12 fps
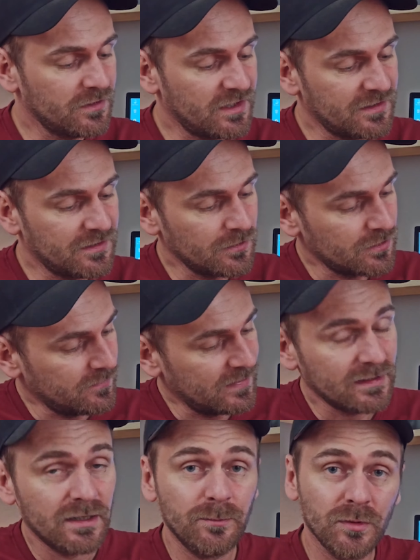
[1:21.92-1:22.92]

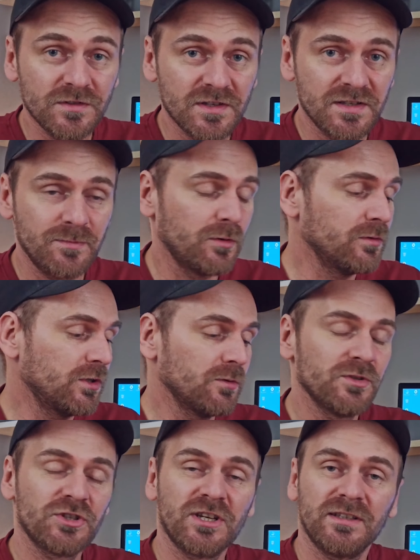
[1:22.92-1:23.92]
zastosowane podzespoły, to
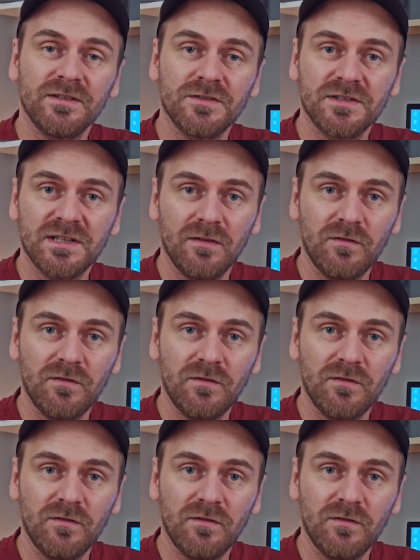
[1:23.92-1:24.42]
myszka ta została